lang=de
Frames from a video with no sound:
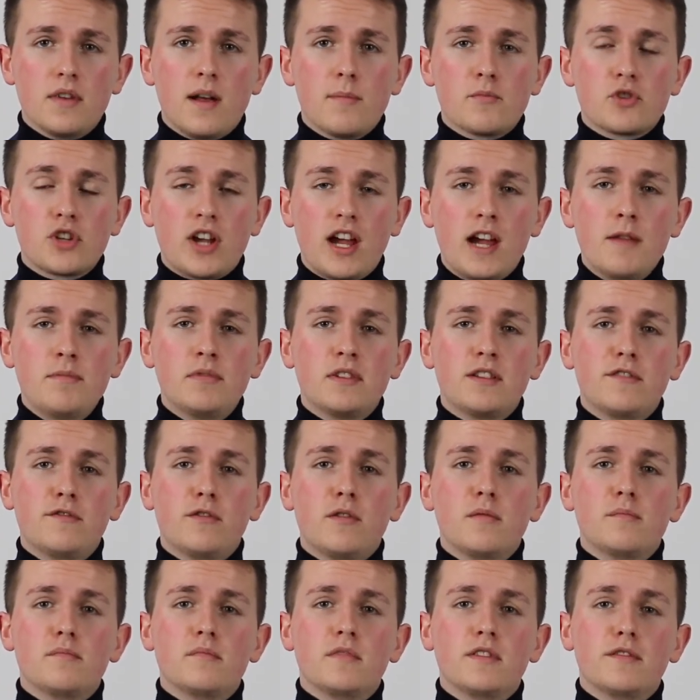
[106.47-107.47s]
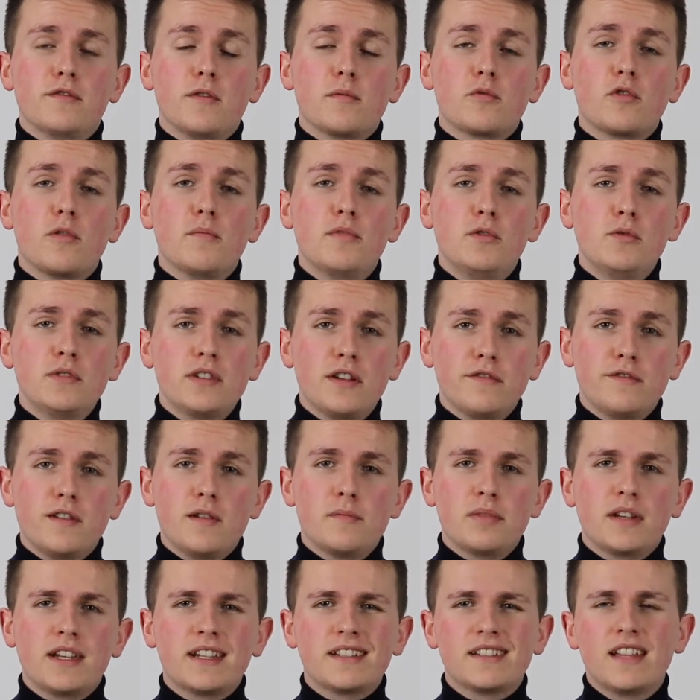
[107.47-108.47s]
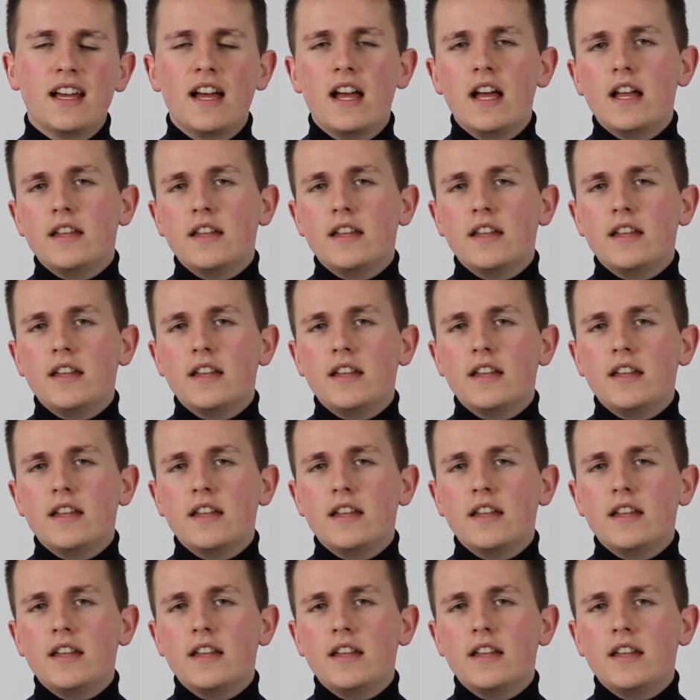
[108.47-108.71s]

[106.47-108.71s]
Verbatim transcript: am Schreibtisch vom, vom Computer verbringt.